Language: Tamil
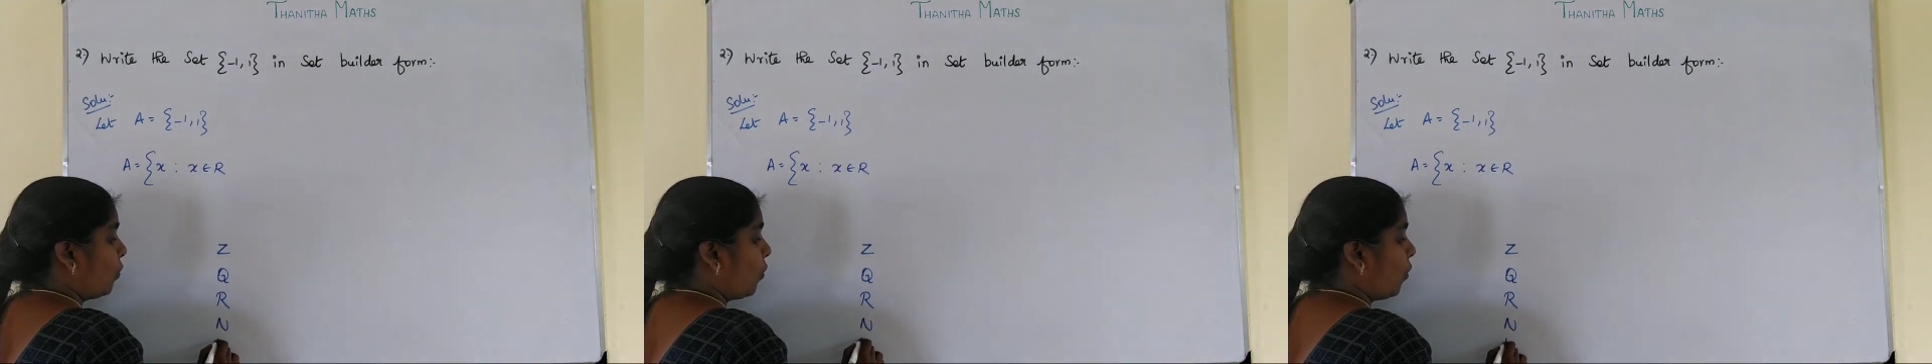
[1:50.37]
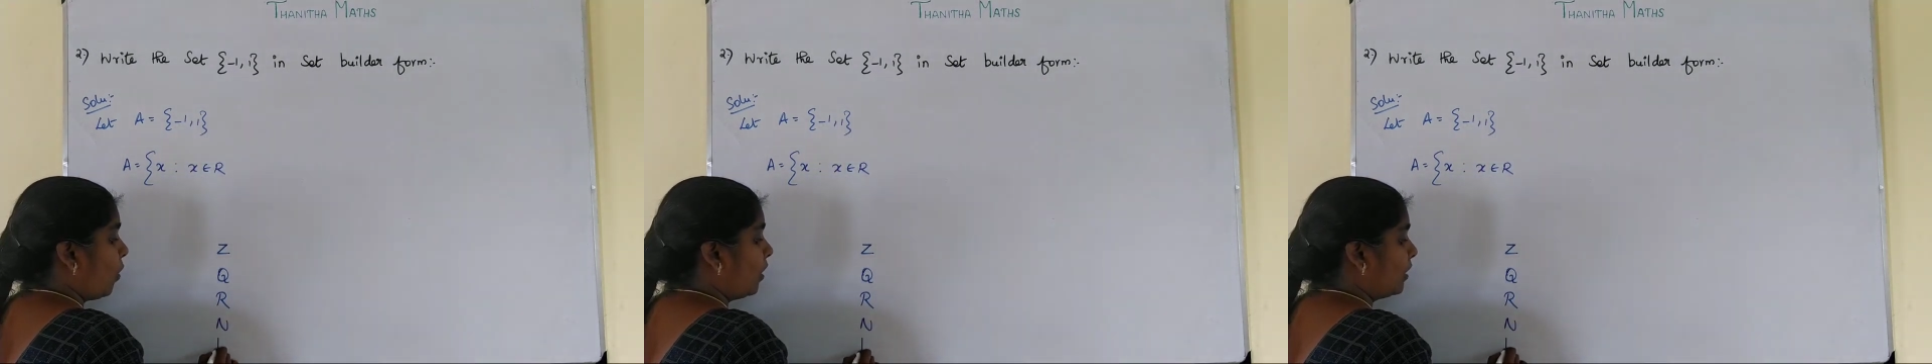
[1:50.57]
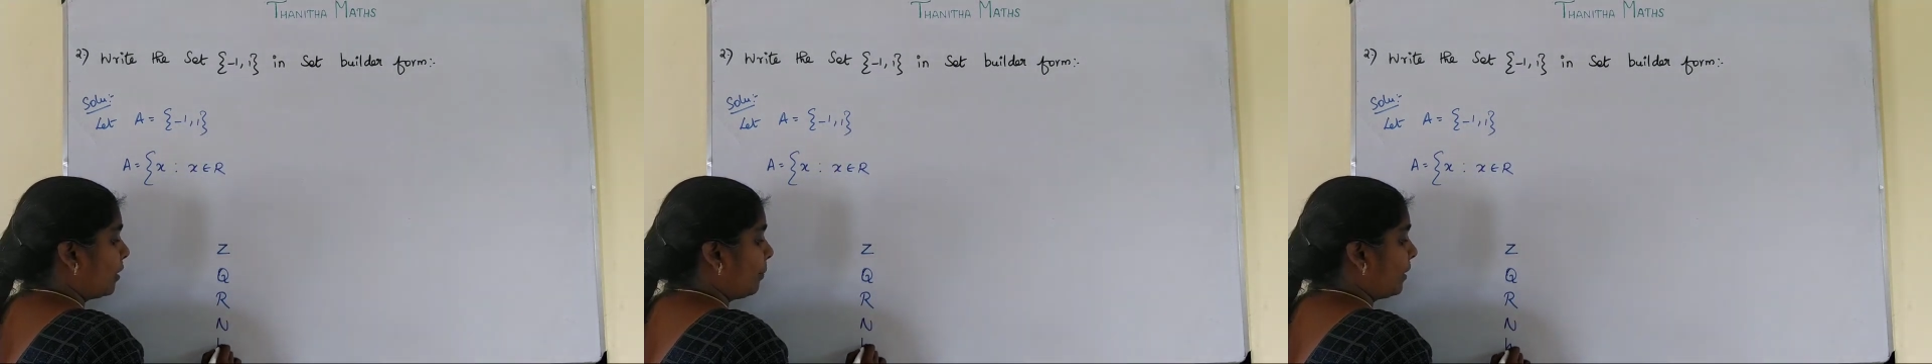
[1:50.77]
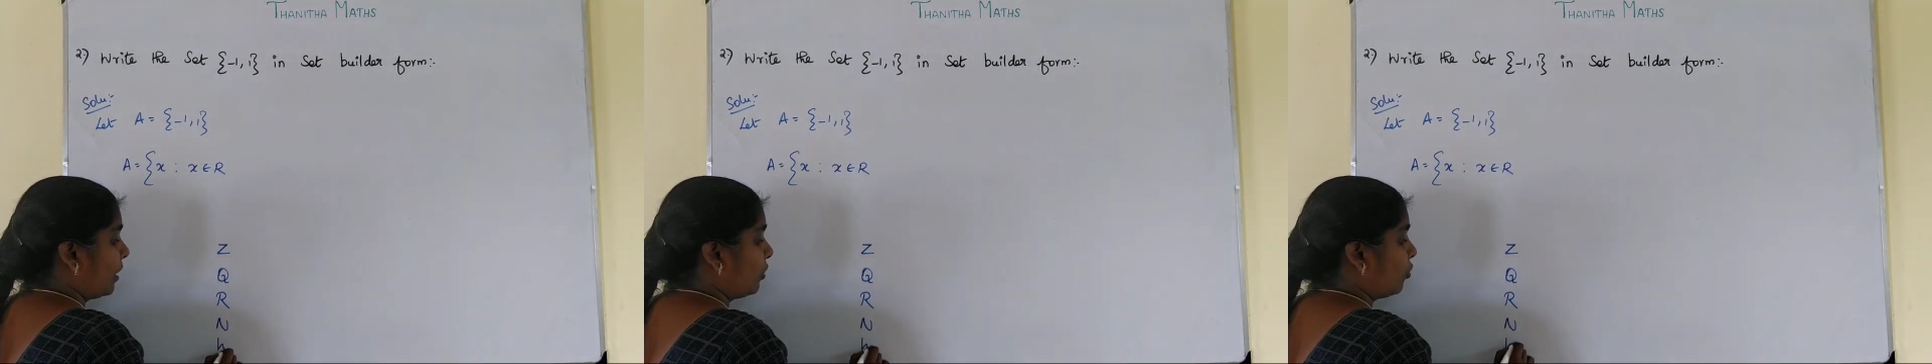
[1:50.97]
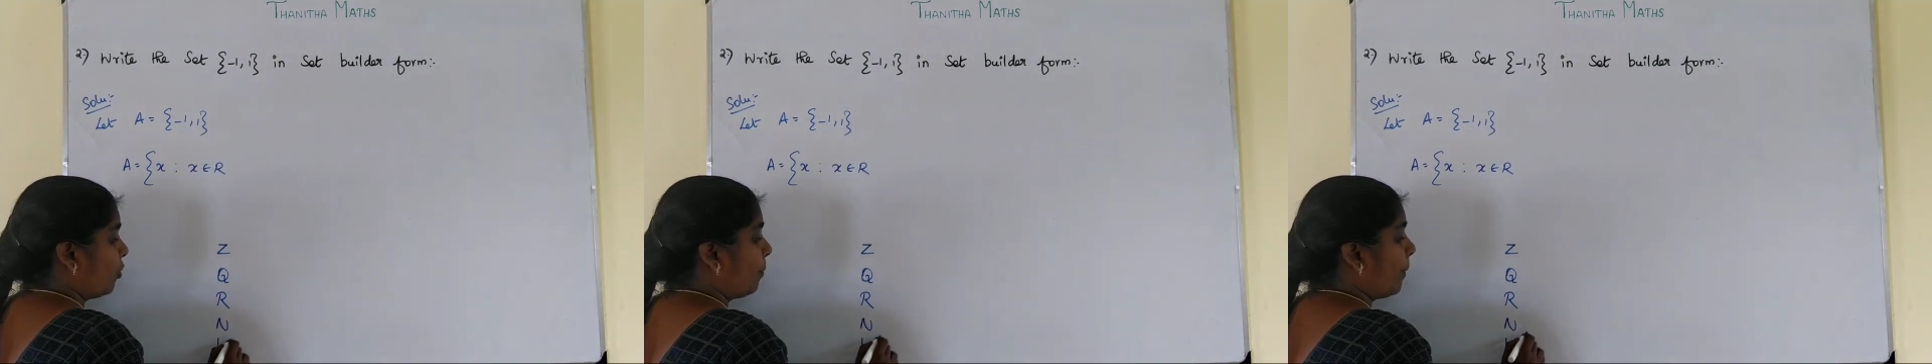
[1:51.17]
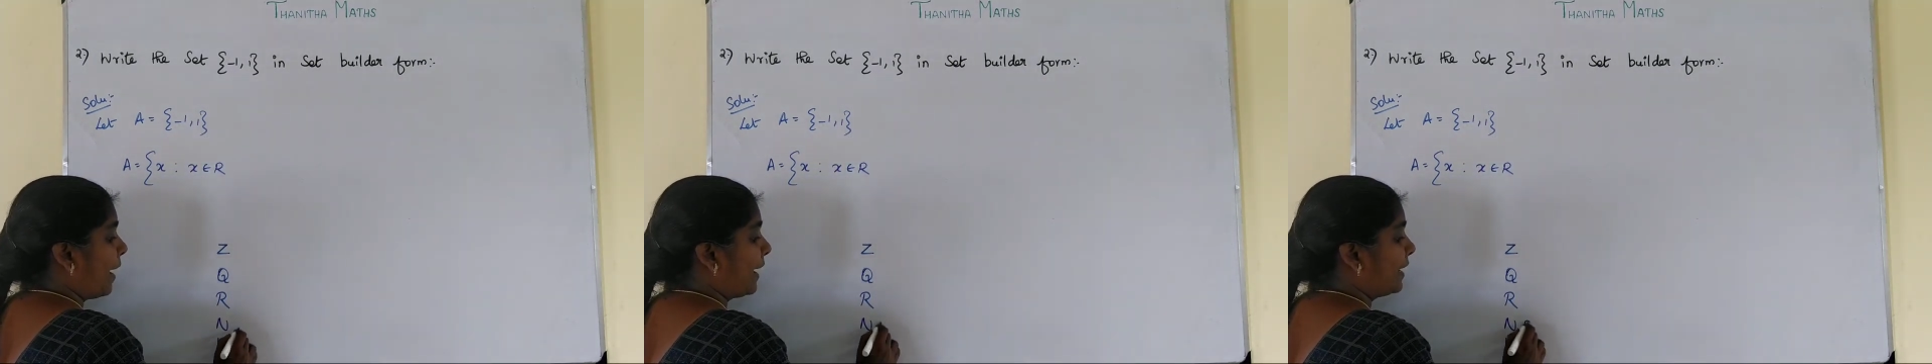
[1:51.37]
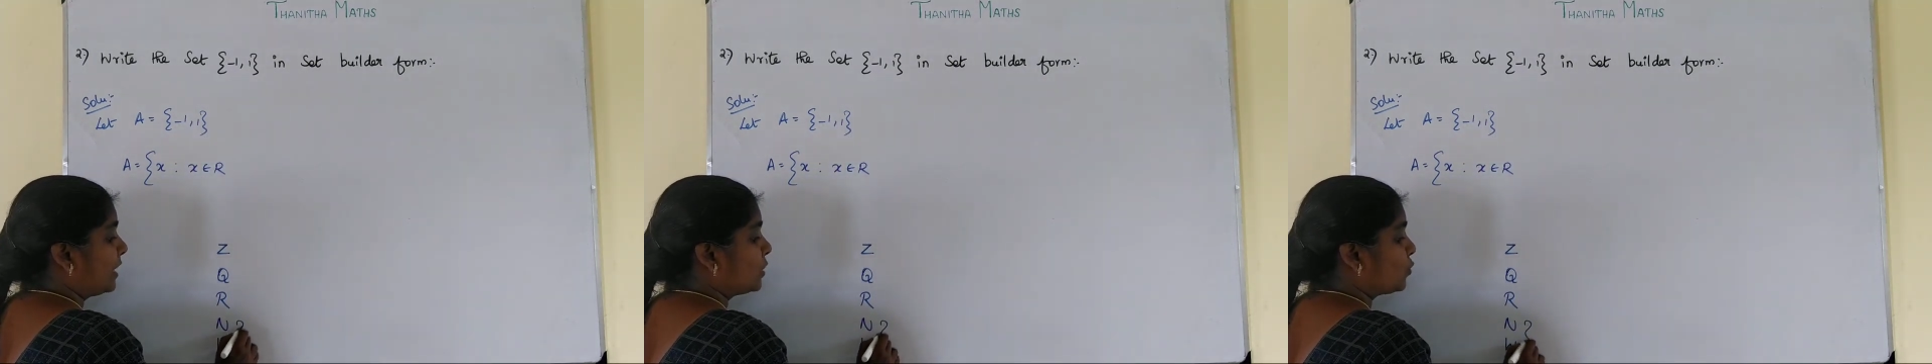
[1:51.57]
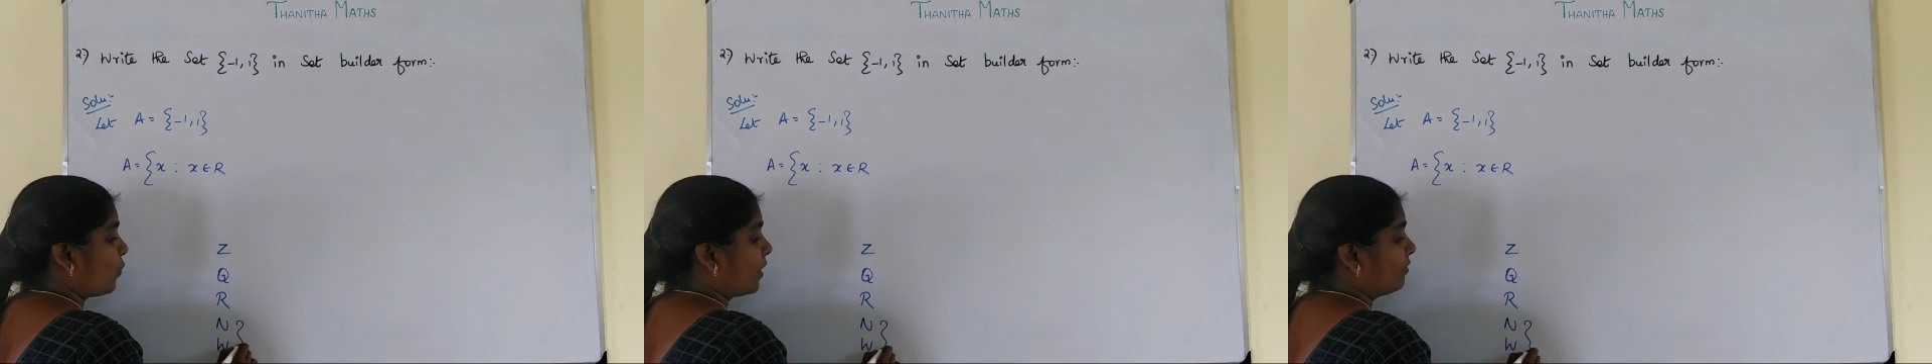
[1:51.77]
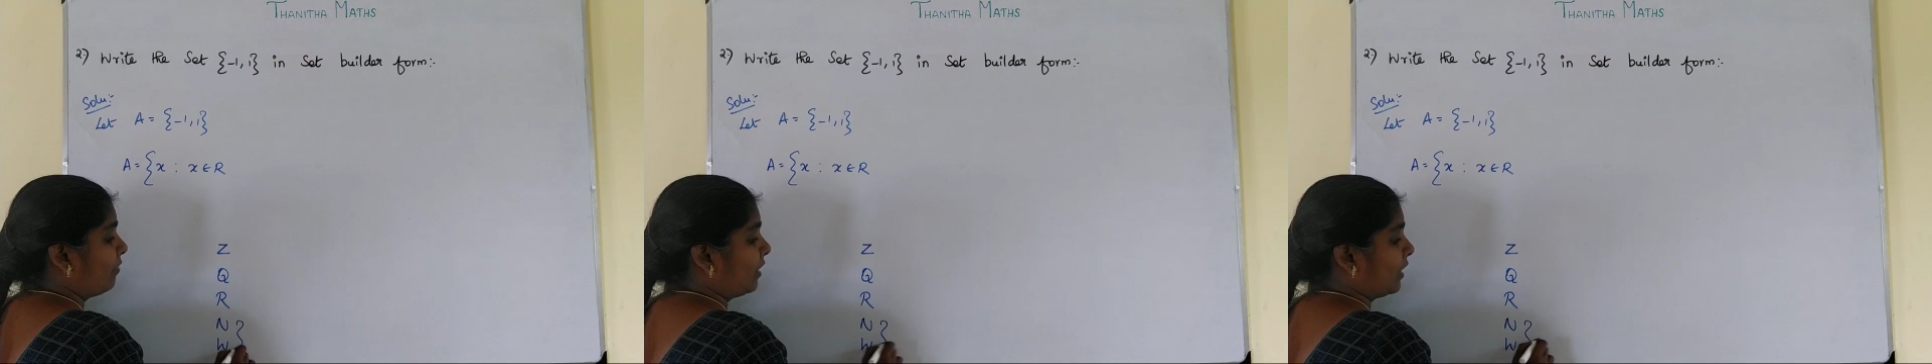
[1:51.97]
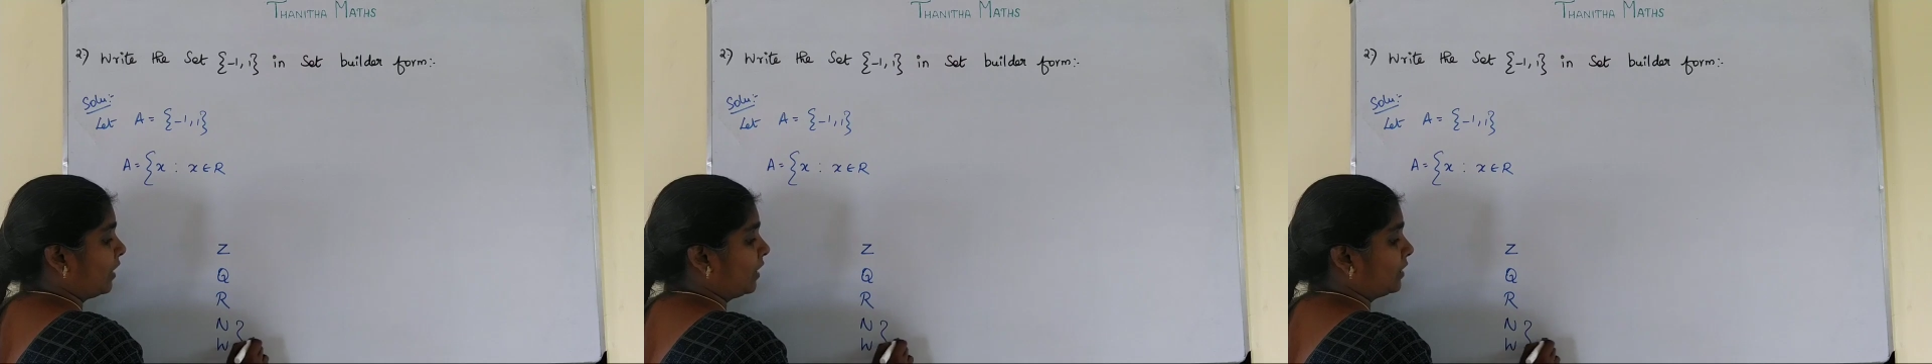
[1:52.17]
ஹோல் நம்பர்லேயோ மைனஸ் ஒன்
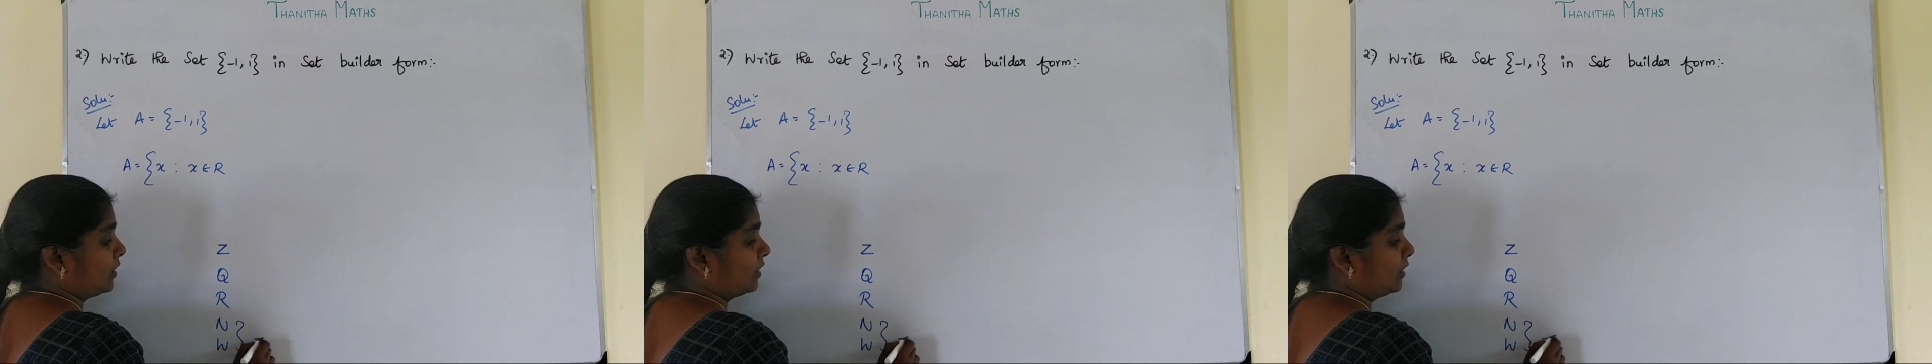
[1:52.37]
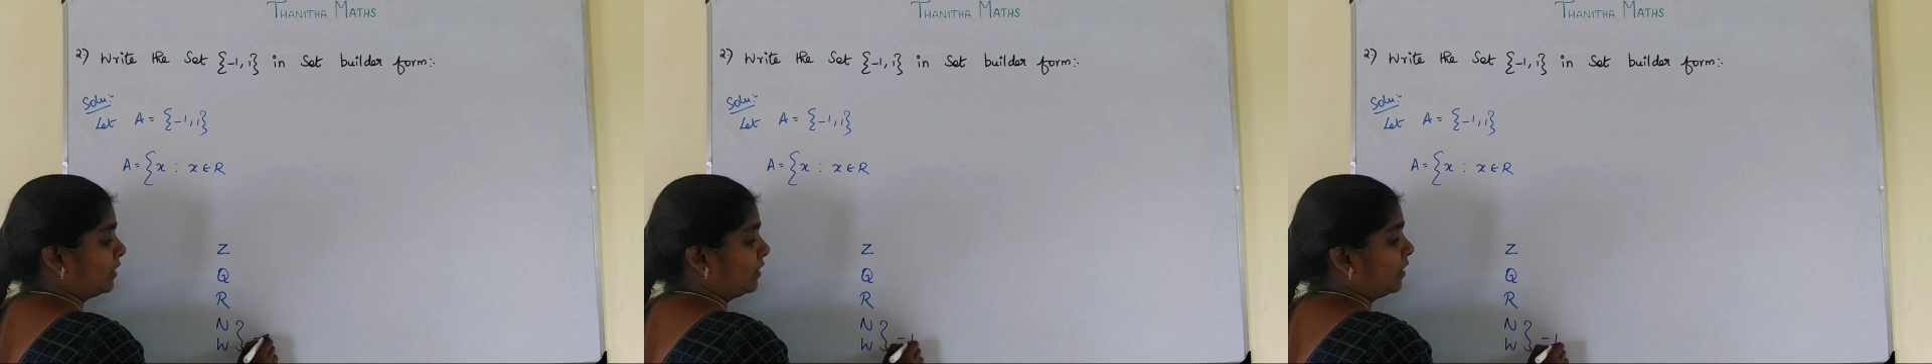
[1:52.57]
வராது